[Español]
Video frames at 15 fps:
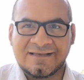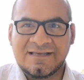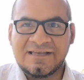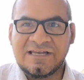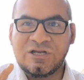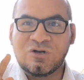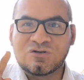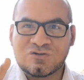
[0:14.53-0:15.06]
y
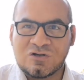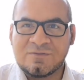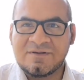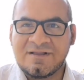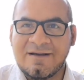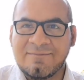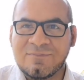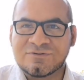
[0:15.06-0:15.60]
nos
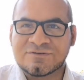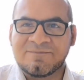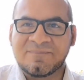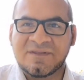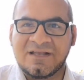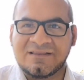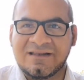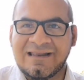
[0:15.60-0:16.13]
olvidamos
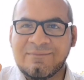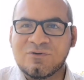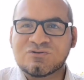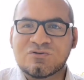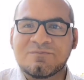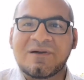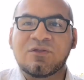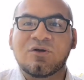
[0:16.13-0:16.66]
que tenemos un
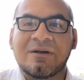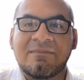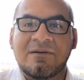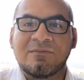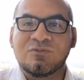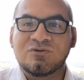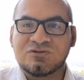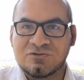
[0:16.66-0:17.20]
panorama
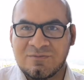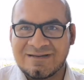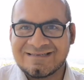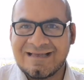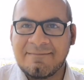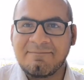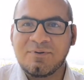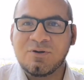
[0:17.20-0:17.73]
mucho más
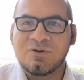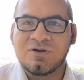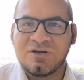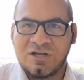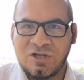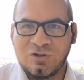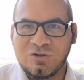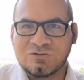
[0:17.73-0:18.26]
amplio que
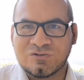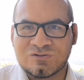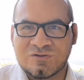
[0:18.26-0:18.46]
Dios nos